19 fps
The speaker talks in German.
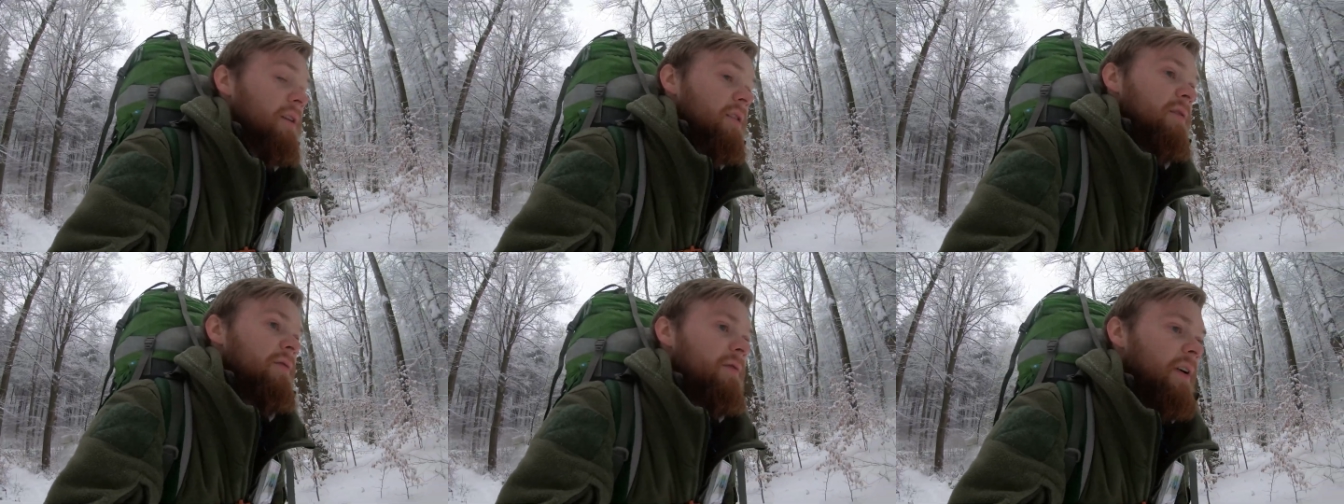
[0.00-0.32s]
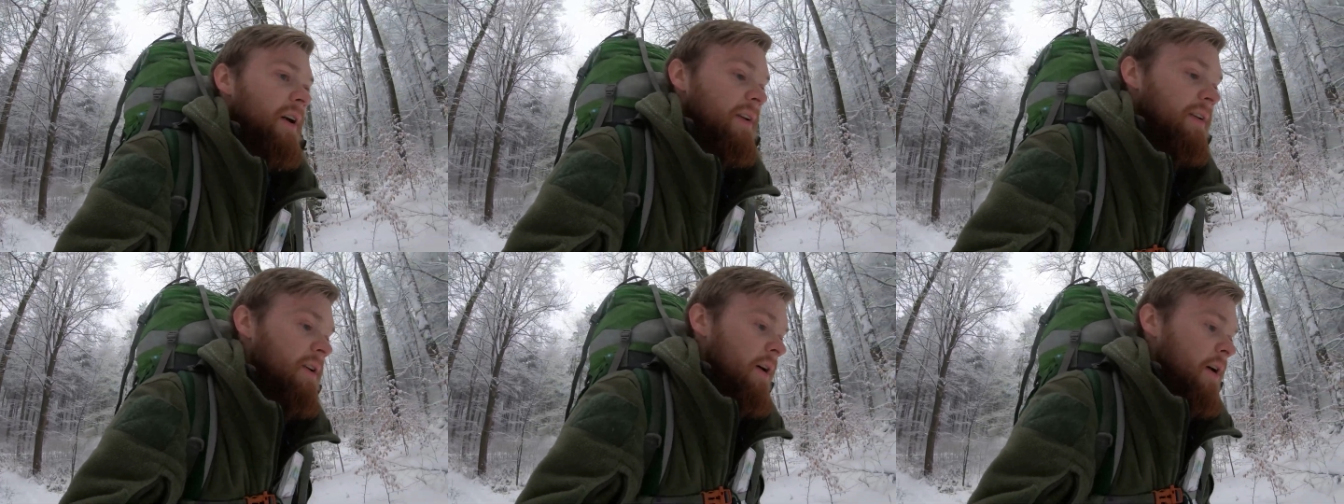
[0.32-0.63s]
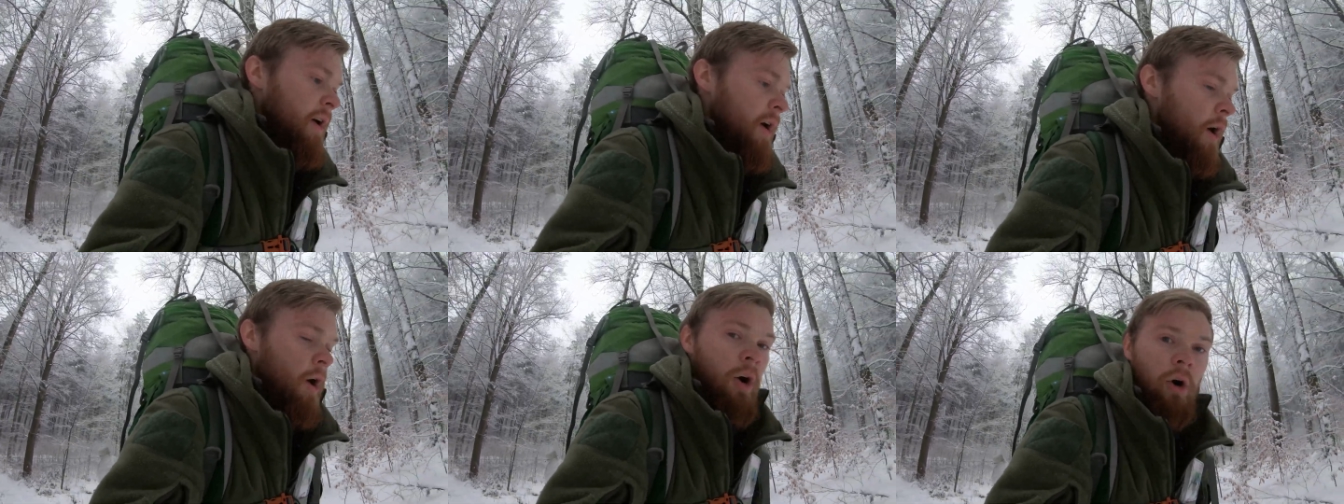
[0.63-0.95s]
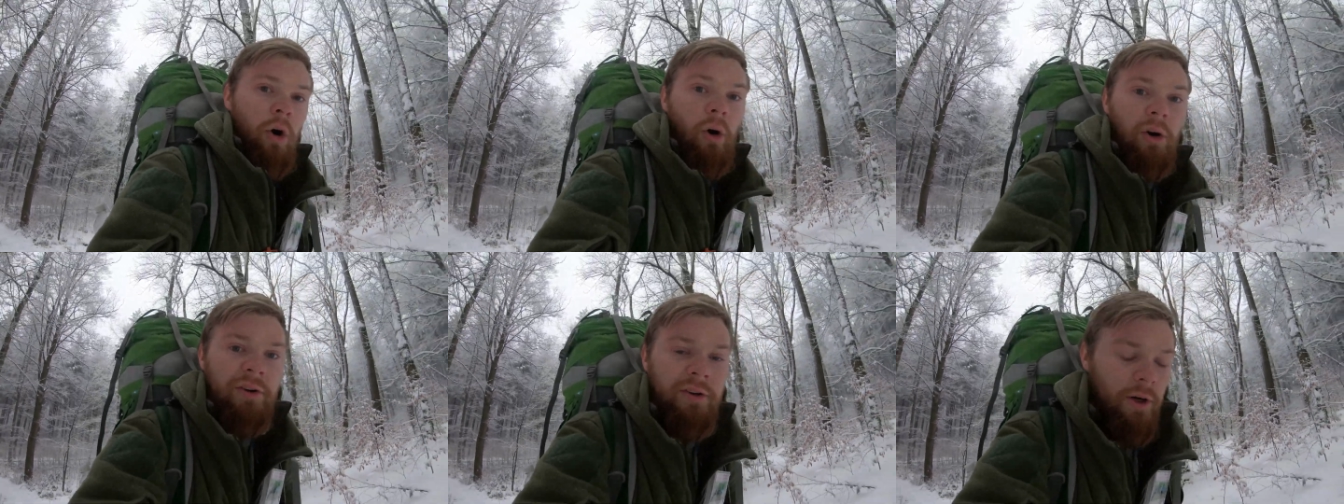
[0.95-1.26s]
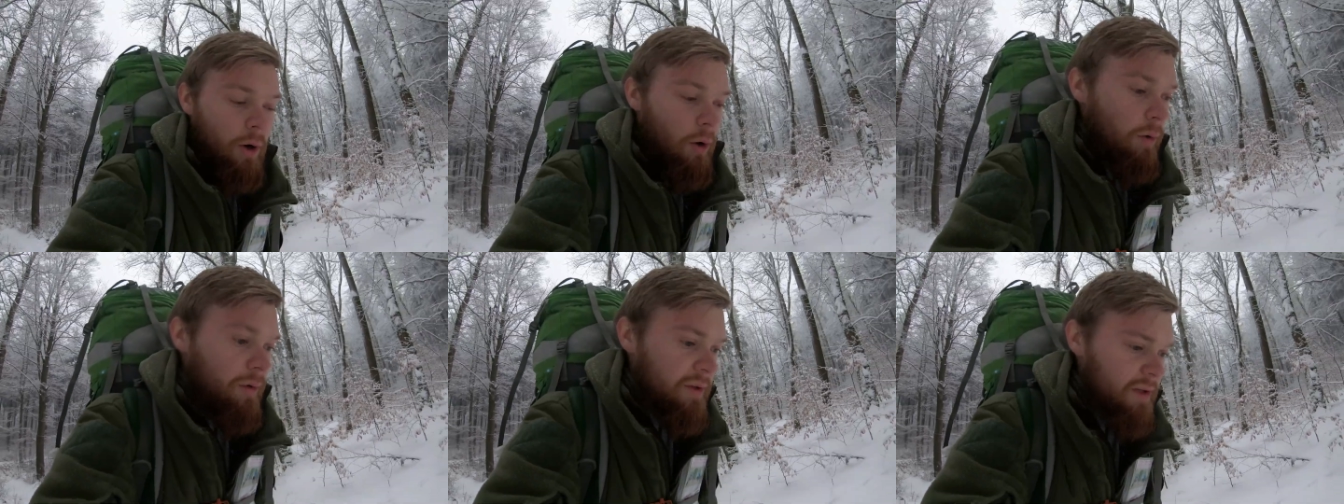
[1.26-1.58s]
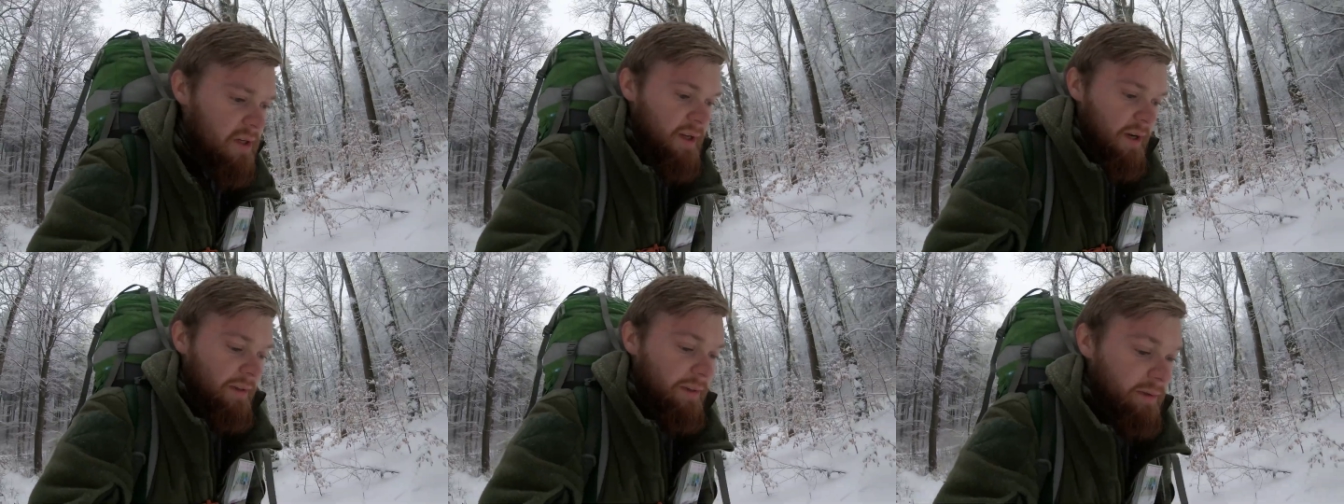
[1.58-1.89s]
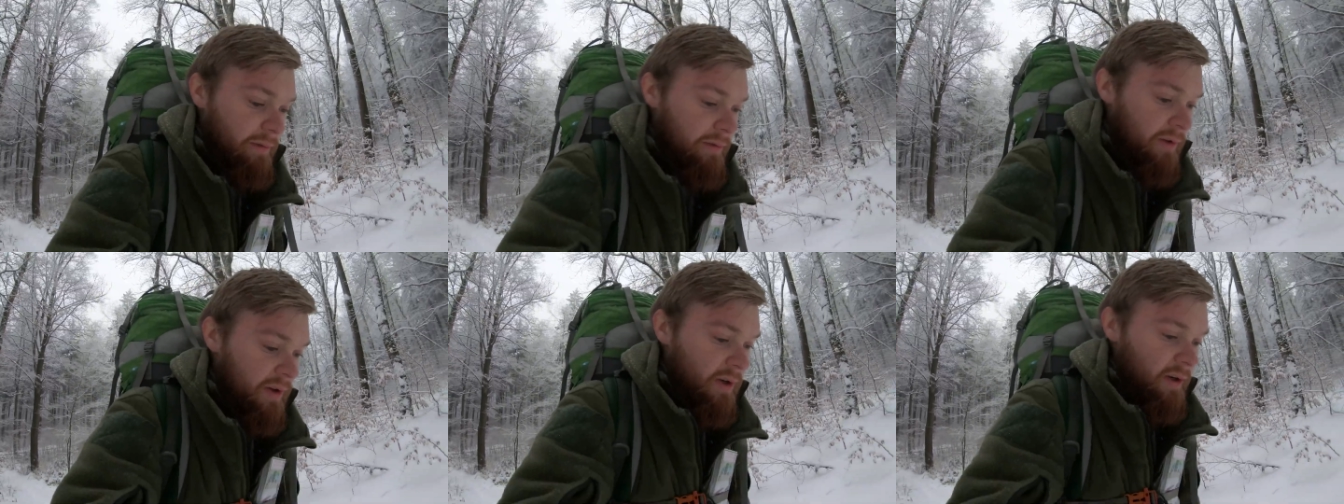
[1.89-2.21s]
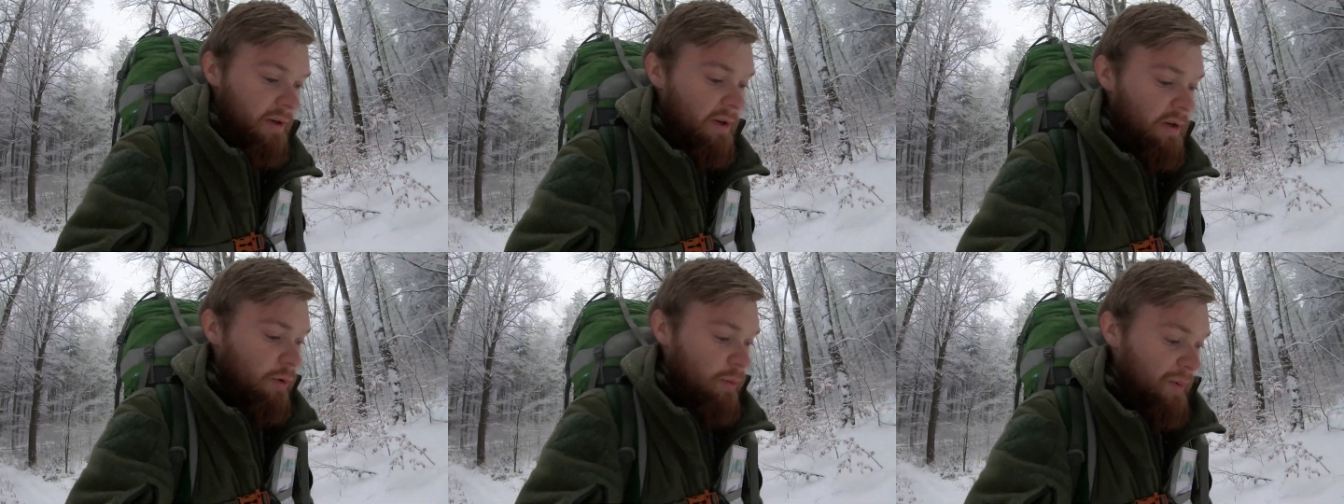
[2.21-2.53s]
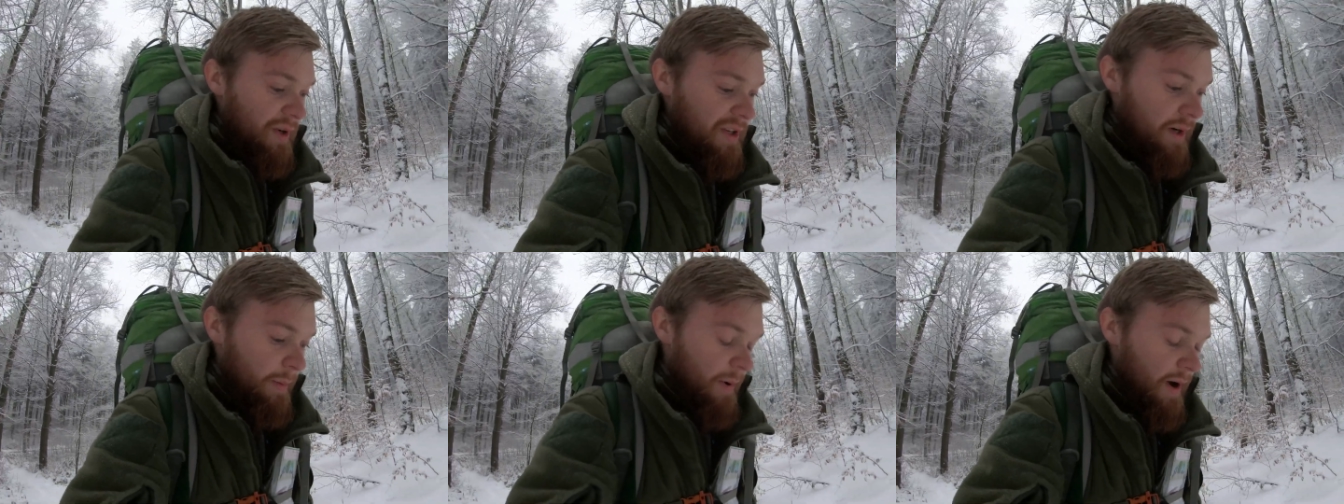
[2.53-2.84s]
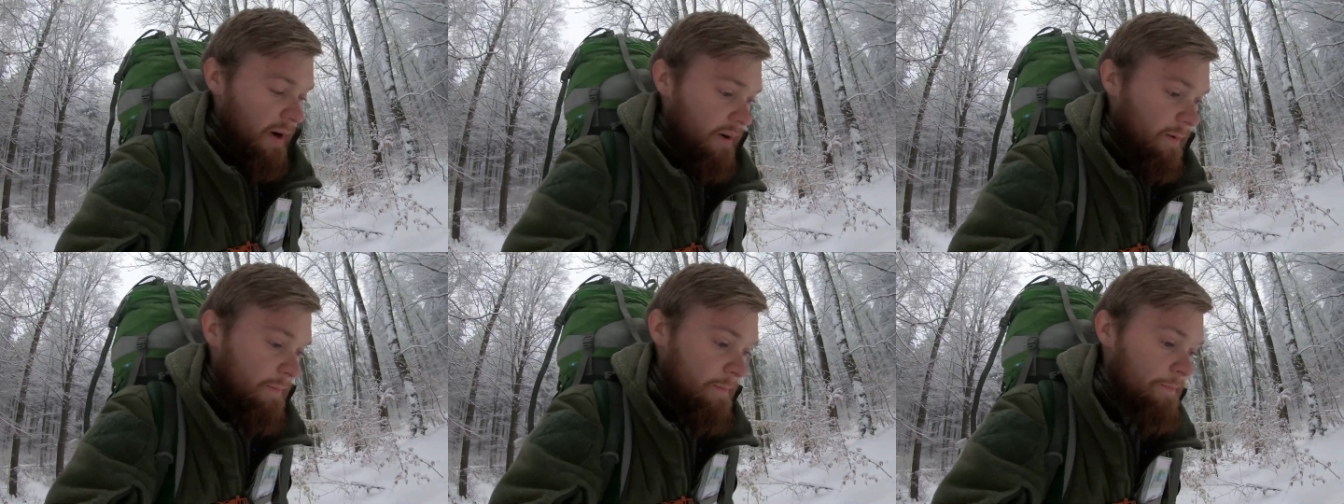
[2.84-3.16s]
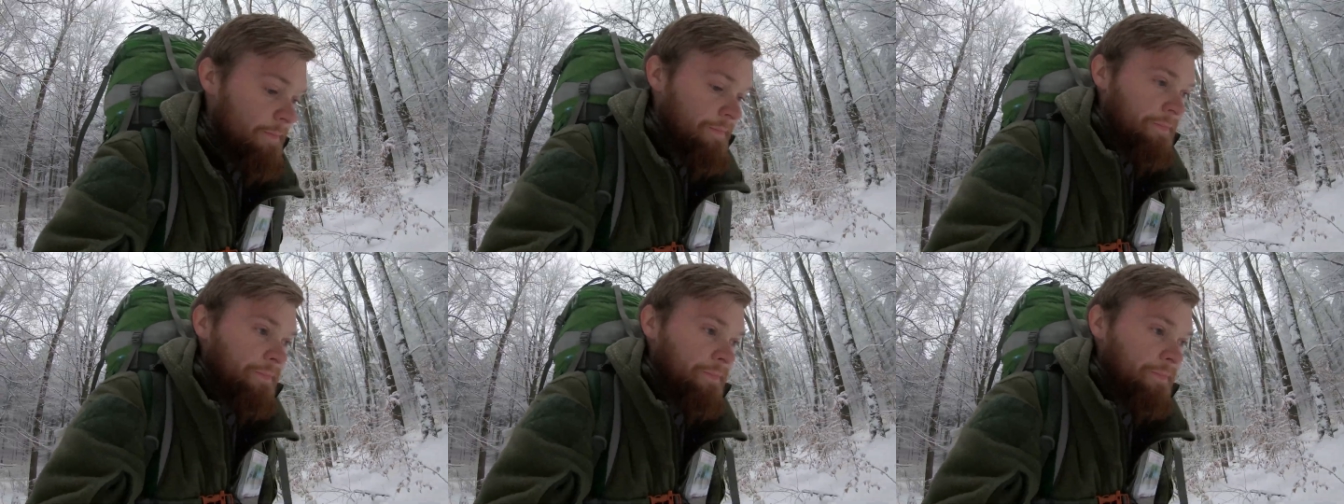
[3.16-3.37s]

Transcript: Ich werde heute auch nicht ganz so viele Kilometer machen.